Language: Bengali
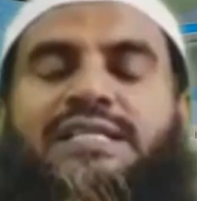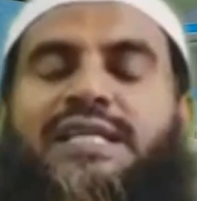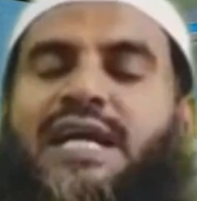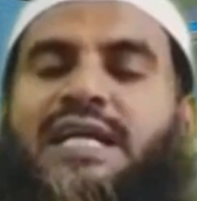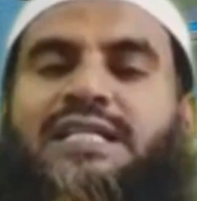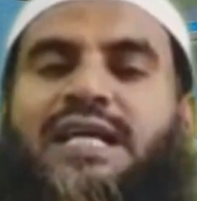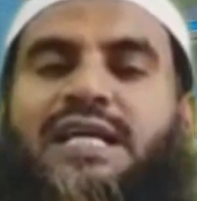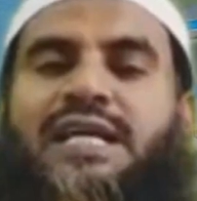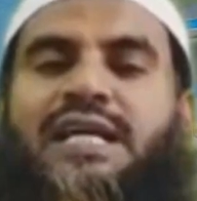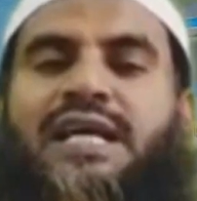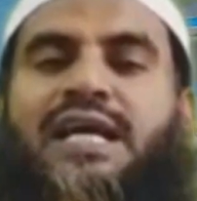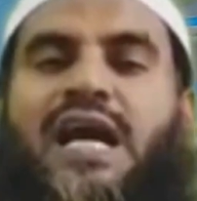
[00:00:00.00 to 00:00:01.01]
জানা
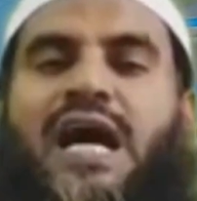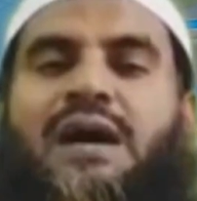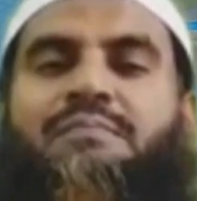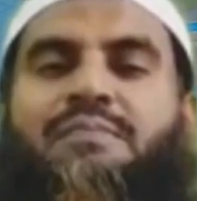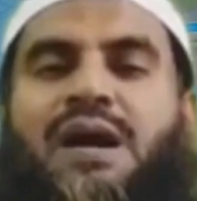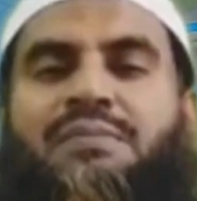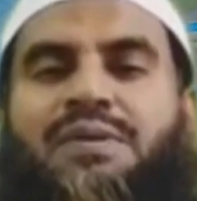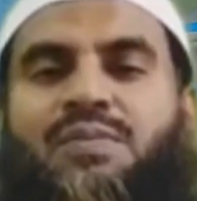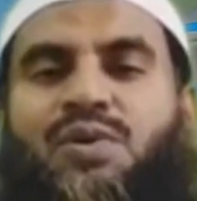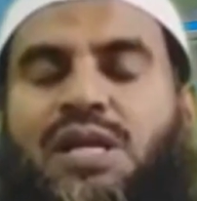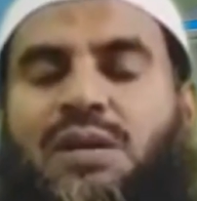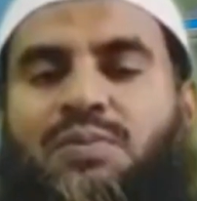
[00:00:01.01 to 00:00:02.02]
তাকে কামভাবে
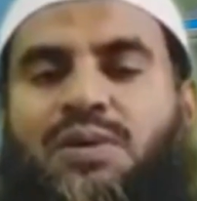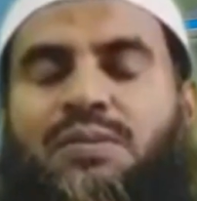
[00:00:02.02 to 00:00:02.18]
মহিলা